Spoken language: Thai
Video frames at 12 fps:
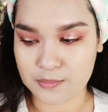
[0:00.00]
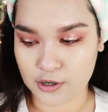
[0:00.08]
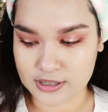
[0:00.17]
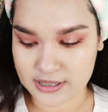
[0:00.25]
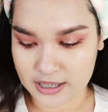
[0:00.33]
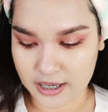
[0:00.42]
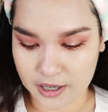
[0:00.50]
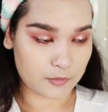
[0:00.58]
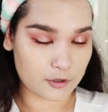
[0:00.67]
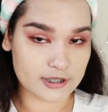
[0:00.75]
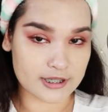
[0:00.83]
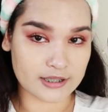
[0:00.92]
ที่บรอนเซอร์กันบ
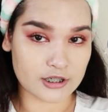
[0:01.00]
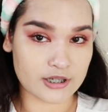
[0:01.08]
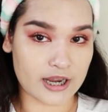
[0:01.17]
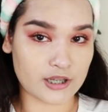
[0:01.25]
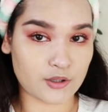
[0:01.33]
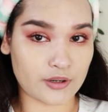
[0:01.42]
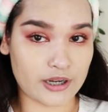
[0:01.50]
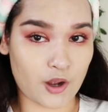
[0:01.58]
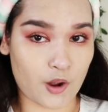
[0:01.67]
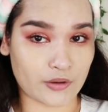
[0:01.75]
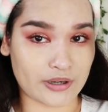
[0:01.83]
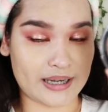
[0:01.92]
รอนเซอร์จะใช้ตัวนี้
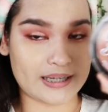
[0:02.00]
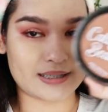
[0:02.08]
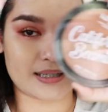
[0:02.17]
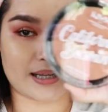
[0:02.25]
ของ NYX